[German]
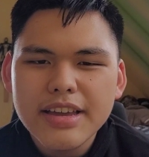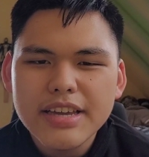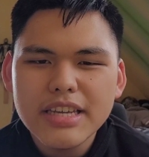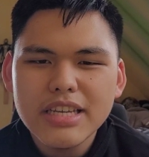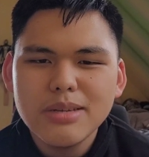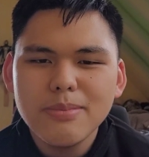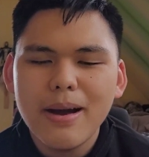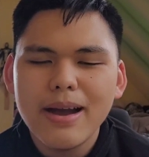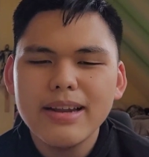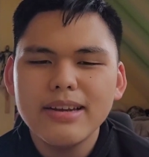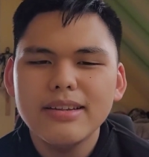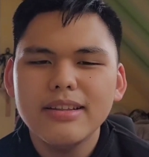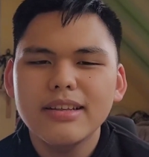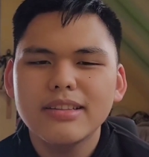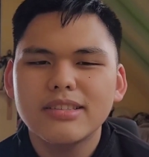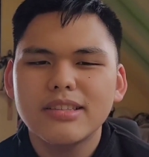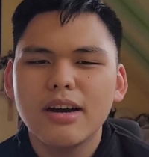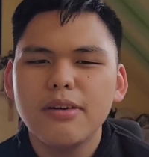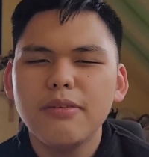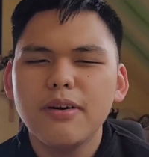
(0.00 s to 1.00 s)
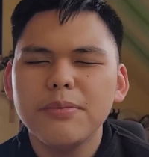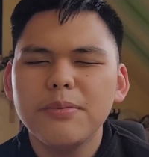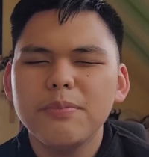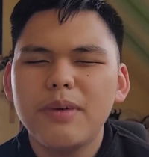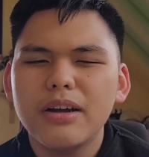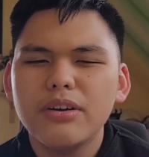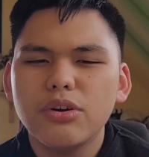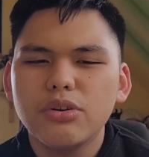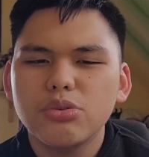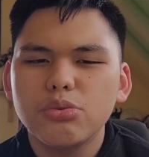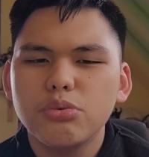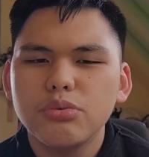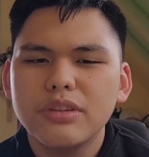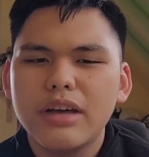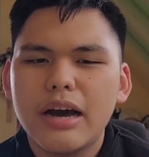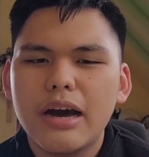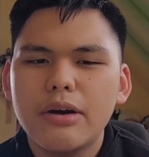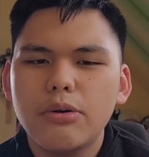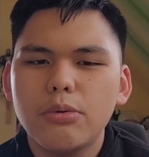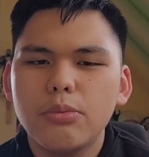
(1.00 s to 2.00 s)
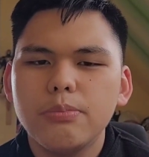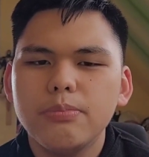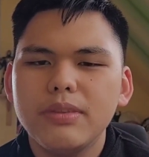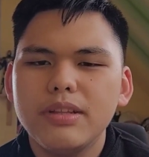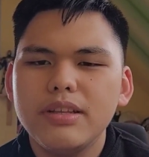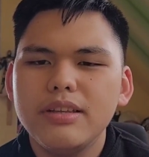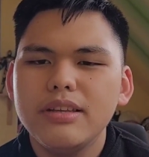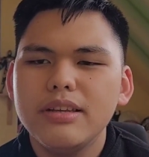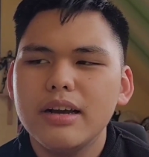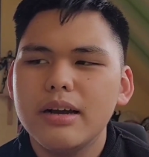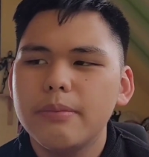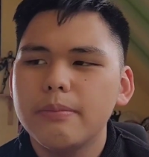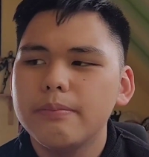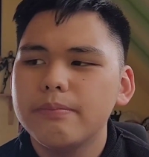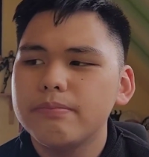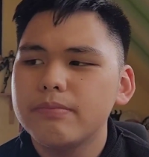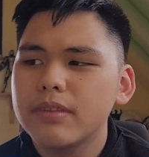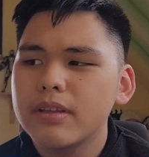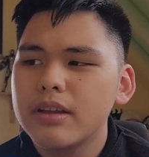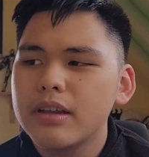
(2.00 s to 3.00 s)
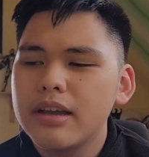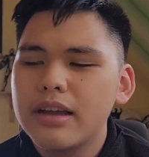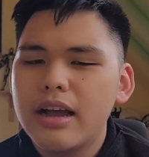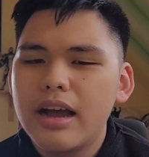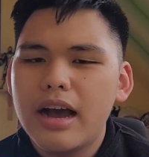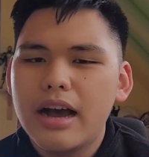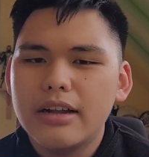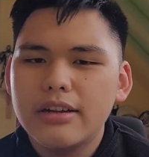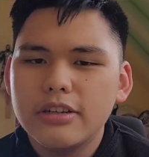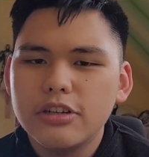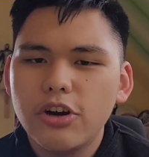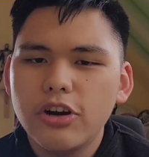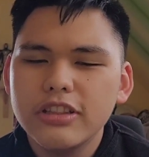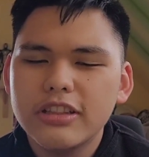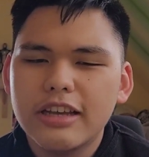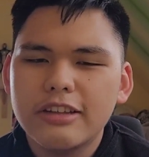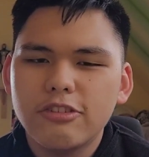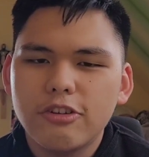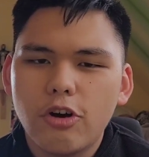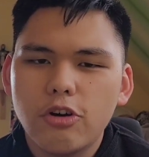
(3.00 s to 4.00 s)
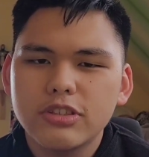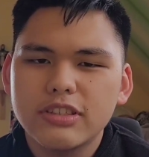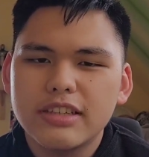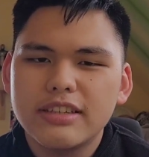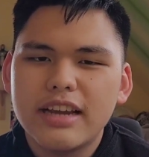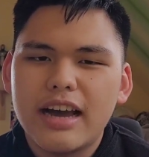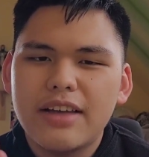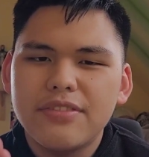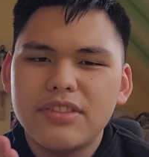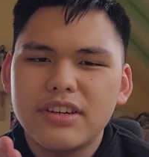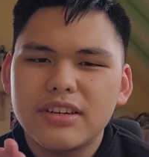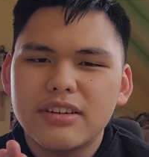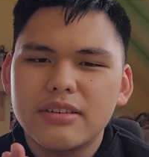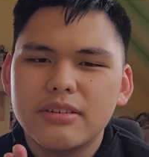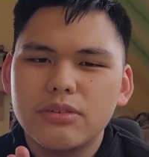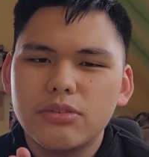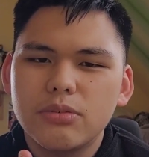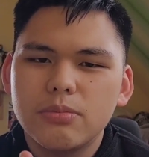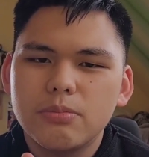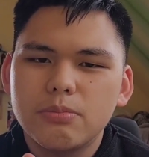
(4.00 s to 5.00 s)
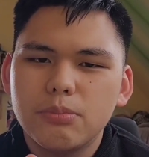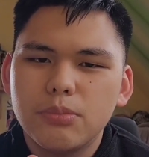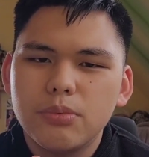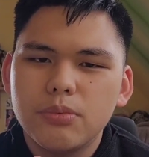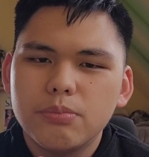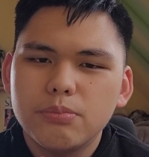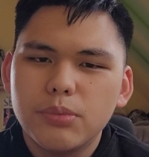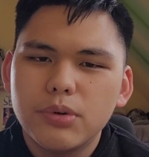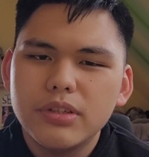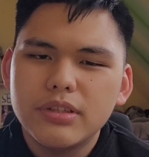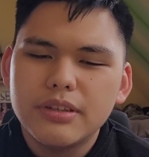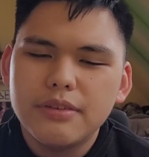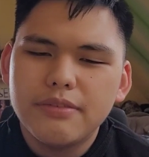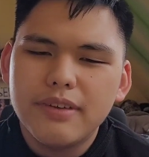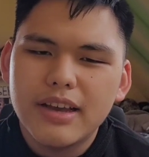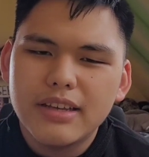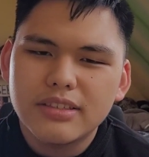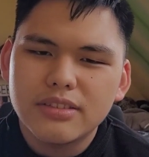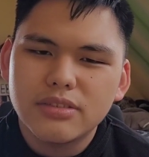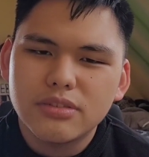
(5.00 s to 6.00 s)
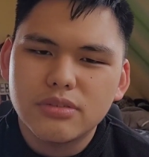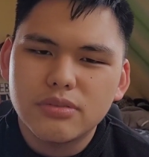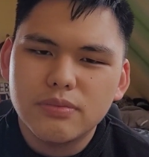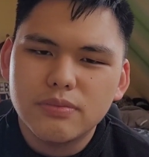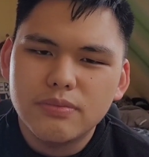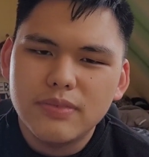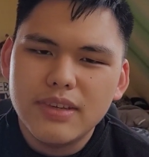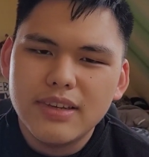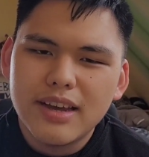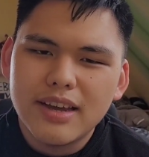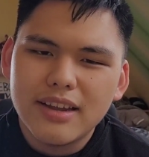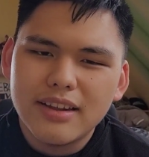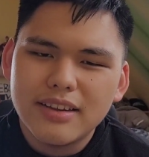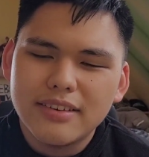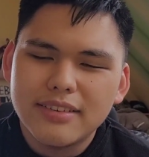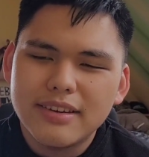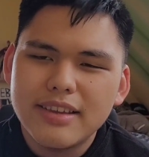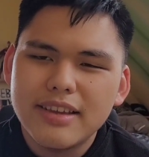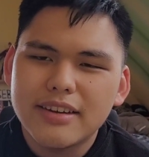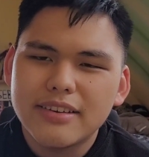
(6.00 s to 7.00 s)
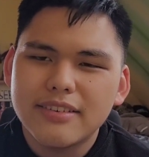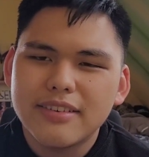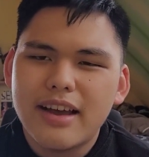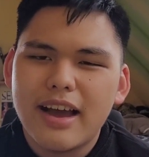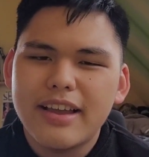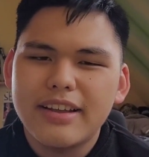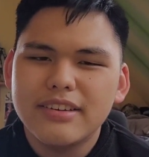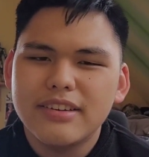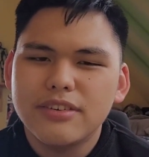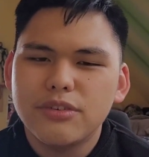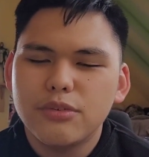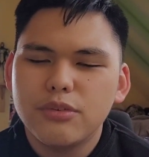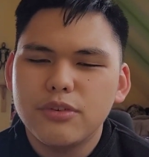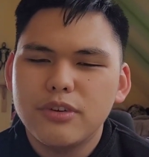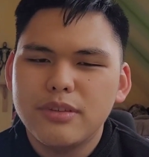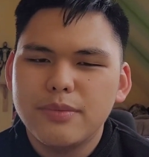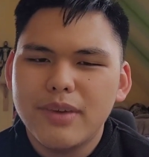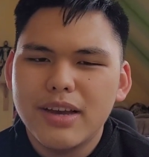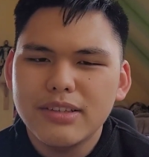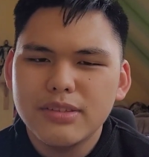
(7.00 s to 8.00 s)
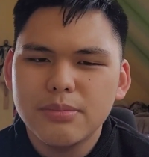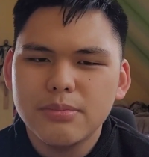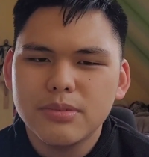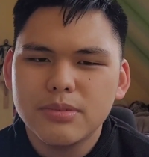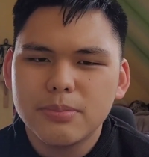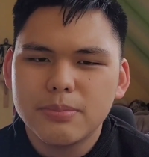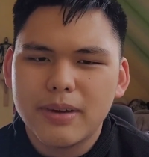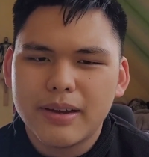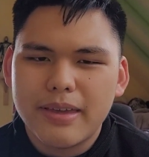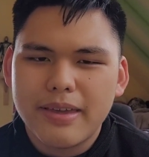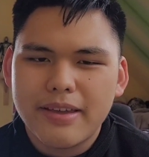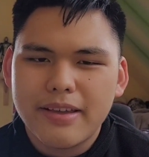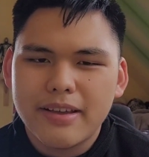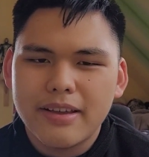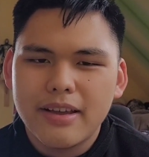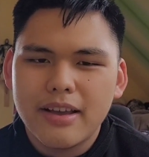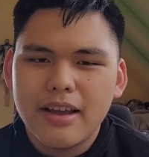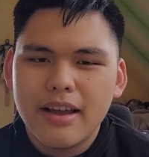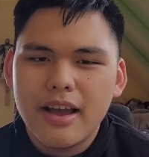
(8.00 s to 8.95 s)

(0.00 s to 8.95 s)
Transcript: Ich meine, der Zauber war doch nur da, um die ähm, Leute halt aus den anderen Multiversen wieder in ihren eigenen Universum zu bringen.